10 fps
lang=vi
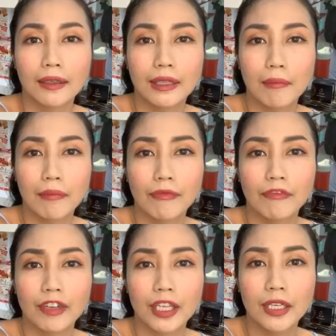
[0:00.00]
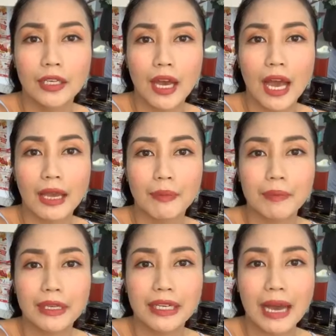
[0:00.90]
Tâm Vĩ, à em đang
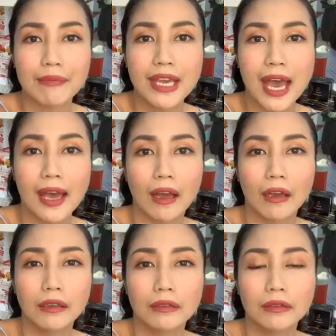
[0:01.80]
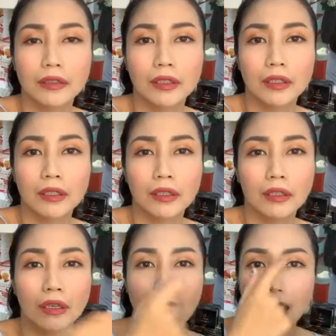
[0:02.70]
bị nám da hả?
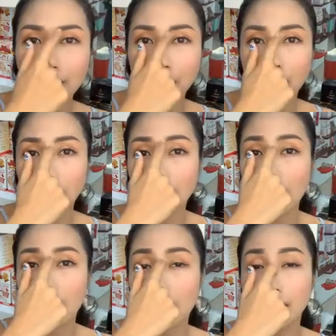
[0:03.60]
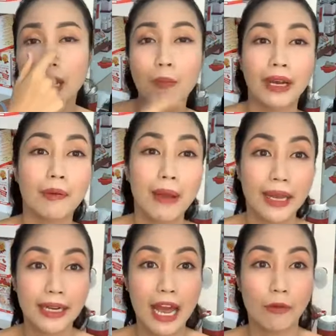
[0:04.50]
Em có thể, nếu mà các
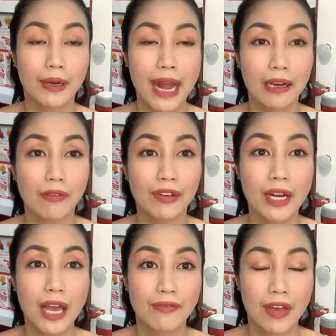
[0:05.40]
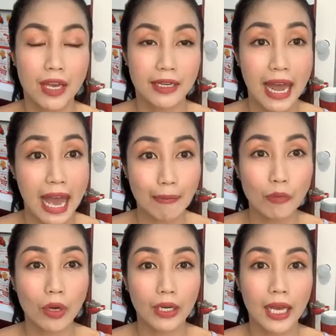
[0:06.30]
bạn nào mà đang có vấn đề về nám
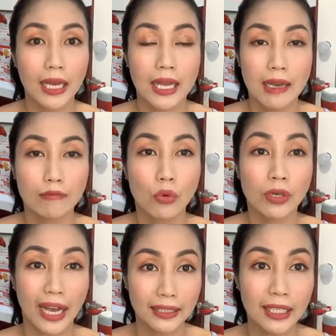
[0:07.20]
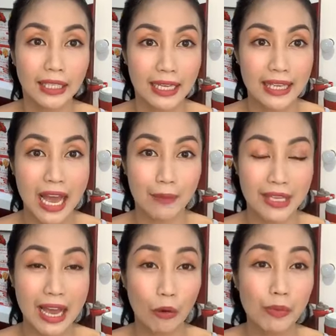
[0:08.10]
hoặc là muốn cải thiện làn da mà
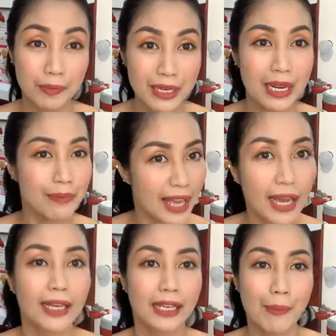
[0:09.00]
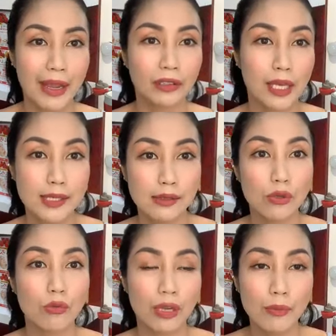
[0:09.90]
da của mình bị nếp nhăn á, các bạn có thể sử
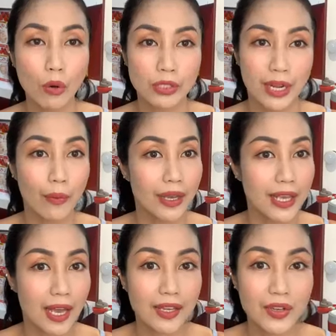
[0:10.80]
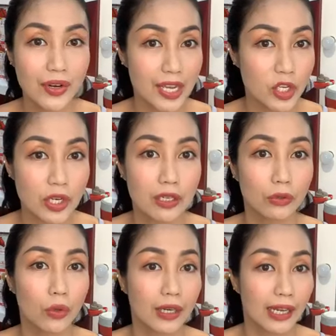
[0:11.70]
dụng cái bộ trẻ hóa da Inner Nature
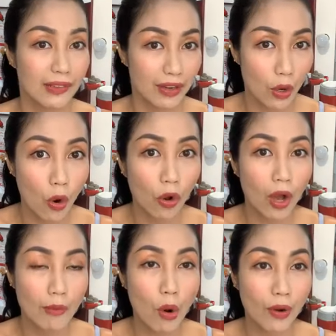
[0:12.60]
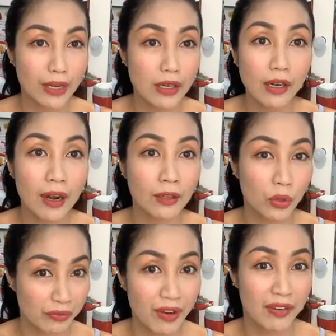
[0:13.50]
thuộc La Givaudan. Bộ này rất là
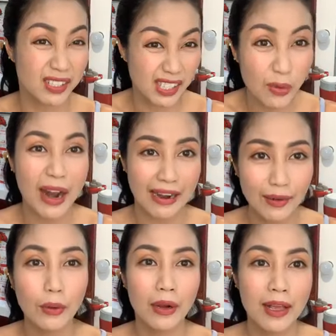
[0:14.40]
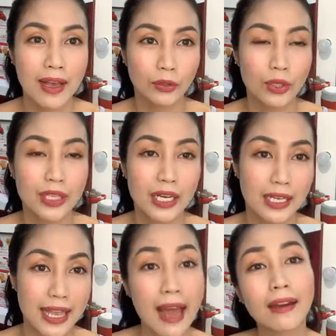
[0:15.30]
tuyệt vời, siêu đẳng luôn. Tuy nhiên là
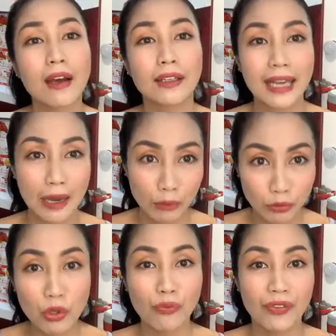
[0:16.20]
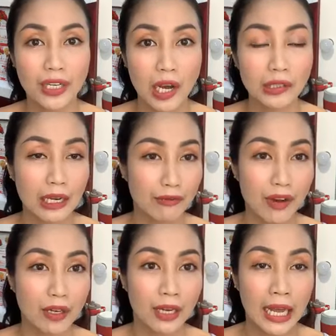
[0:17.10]
giá nó hơi cao một chút vì nó thành
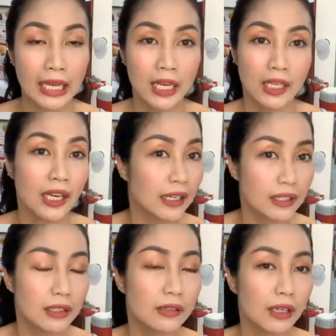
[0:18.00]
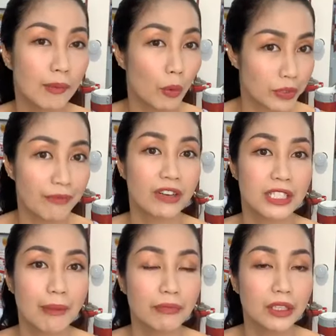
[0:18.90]
phần là gần như là một trăm phần
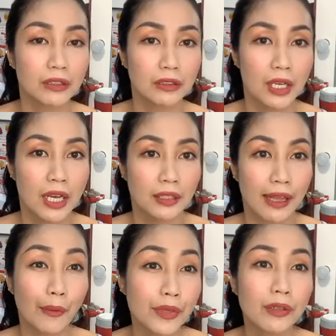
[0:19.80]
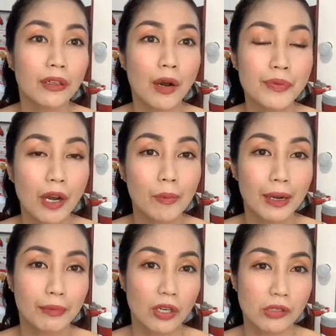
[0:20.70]
trăm từ thảo dược. Ốc nhớ không
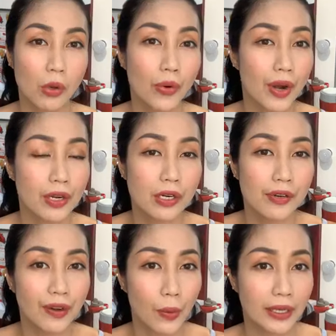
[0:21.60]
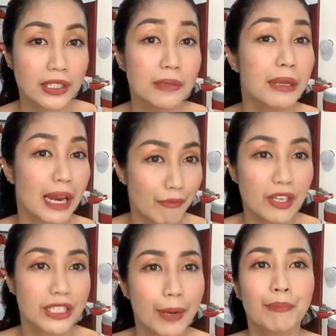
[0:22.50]
lầm con số đó, nó rơi vào khoảng chín mươi lăm
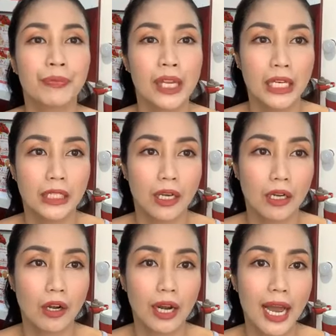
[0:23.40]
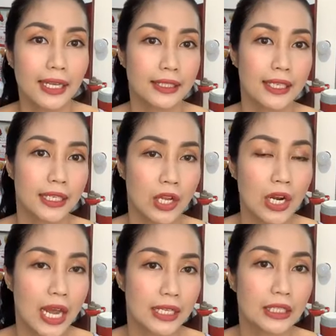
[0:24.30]
phần trăm. À, còn lại thì nó
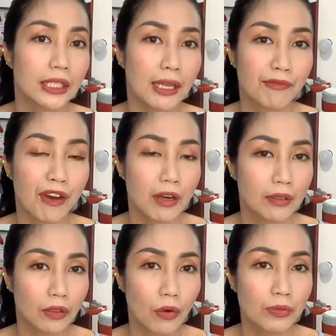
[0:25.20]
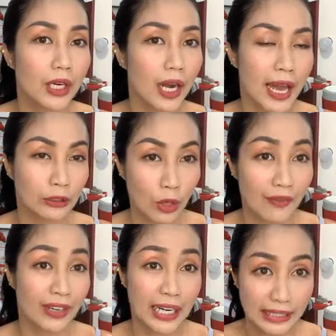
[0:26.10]
là những cái thành phần cũng rất là an
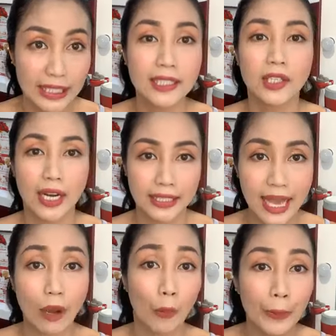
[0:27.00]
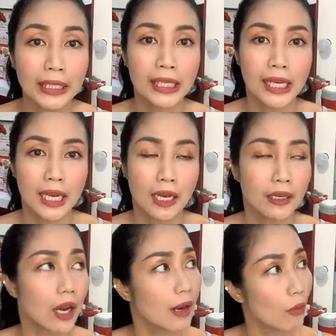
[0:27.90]
toàn và lành tính cho làn da của mình.
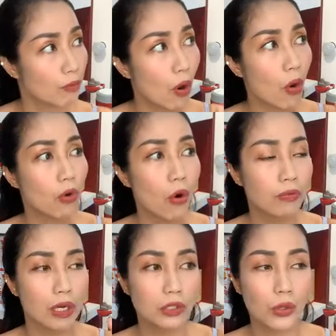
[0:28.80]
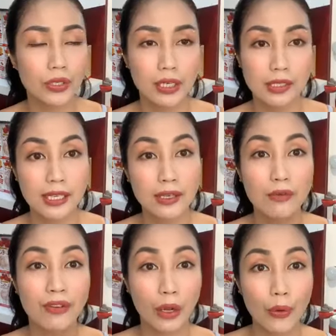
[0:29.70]
Đó là một bộ gồm có toner,
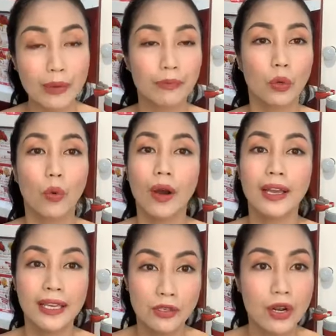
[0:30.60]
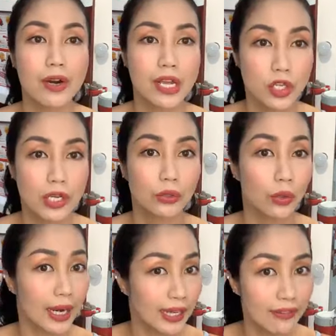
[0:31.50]
serum và cream của Inner Nature
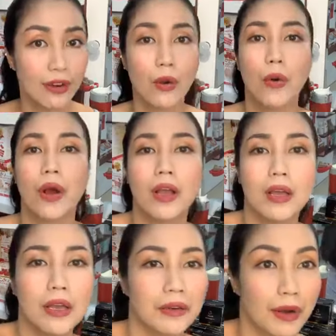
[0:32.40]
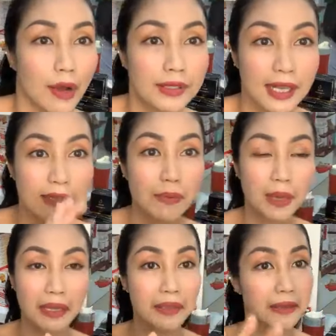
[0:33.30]
thuộc La Givaudan. Nó sẽ giúp
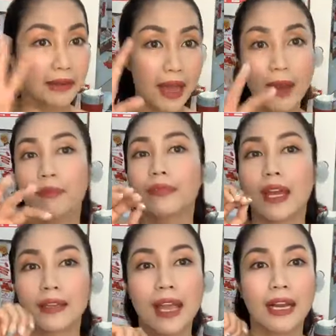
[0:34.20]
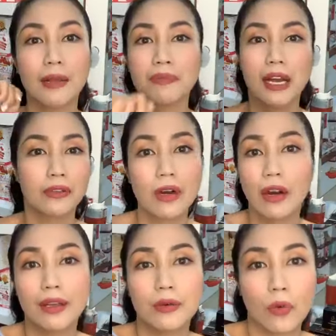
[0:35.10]
cải thiện nám, tàn nhang, nếp nhăn rất
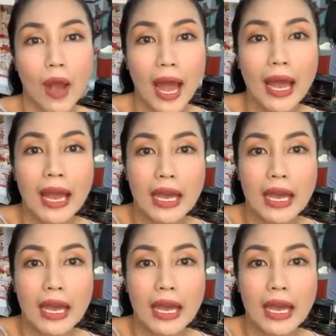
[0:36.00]
là hiệu quả.